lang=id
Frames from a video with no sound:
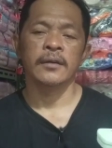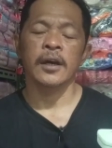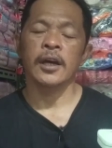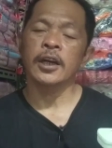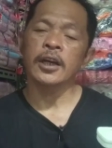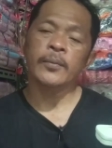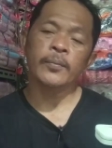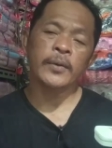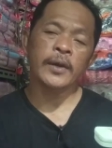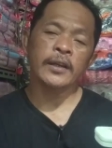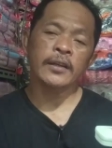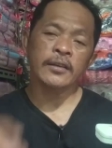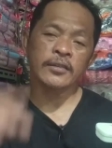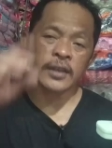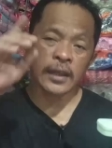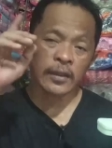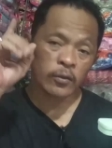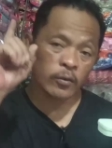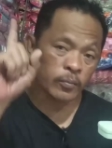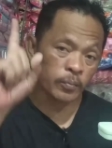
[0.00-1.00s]
Anda
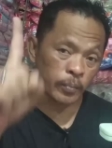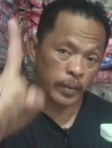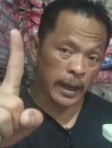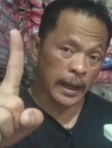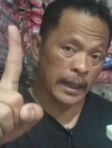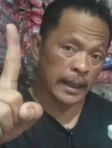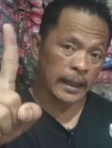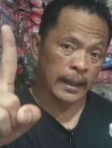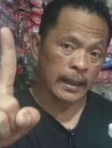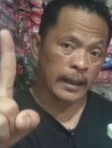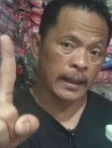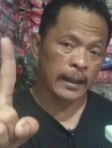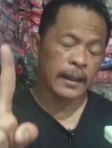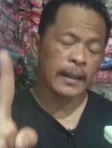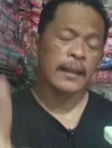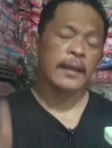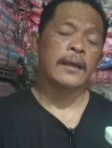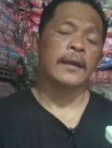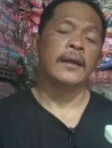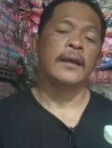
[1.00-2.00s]
belanja satu bal,
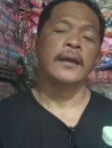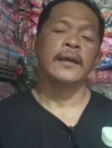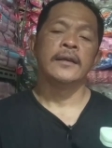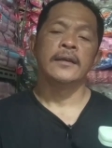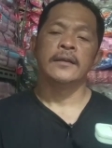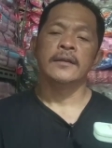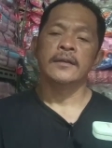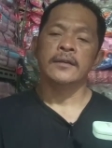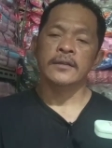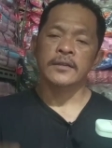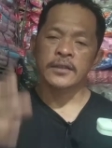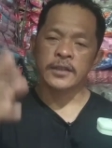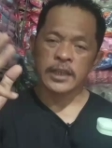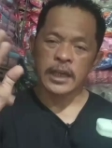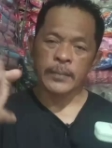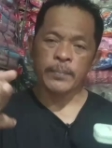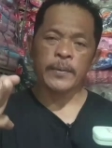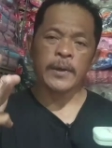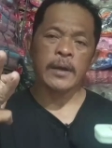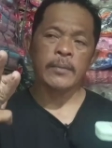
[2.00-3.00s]

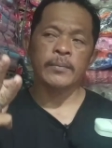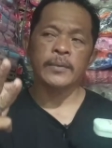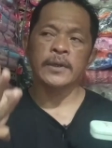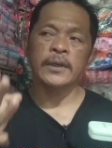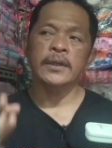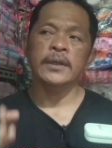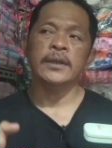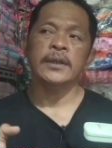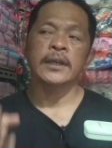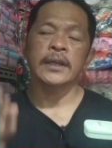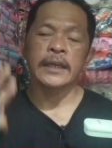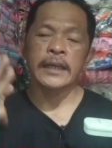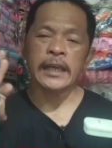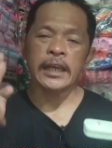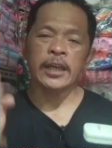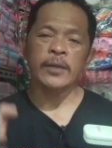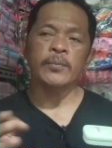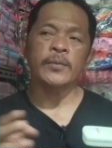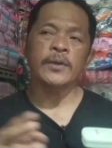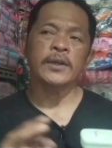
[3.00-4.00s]
siap kami
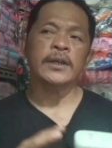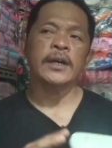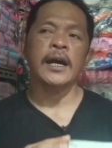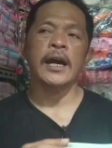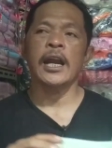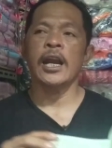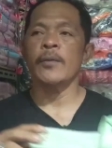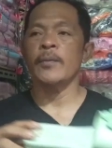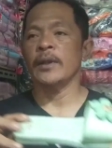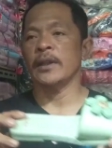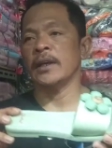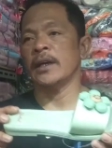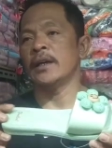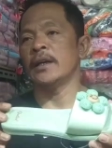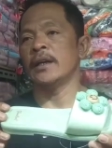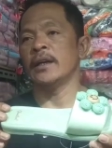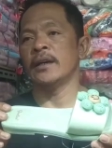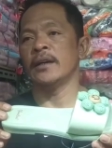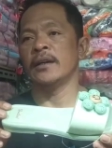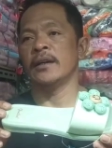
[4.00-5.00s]
kirim ke alamat
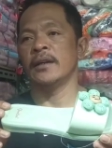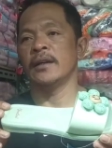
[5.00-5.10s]
Anda.